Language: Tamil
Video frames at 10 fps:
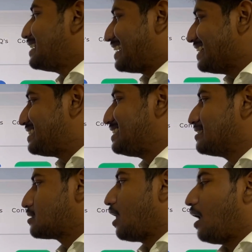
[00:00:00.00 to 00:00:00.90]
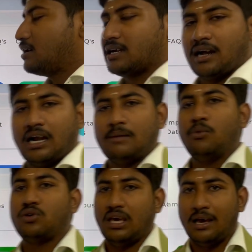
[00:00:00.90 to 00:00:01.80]
டெஸ்ட் ஸ்லாட்டுக்கான
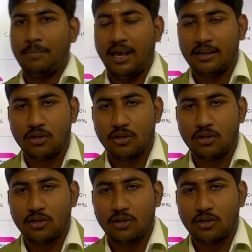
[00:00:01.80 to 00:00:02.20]
புக்கிங் அப்படிங்கிறது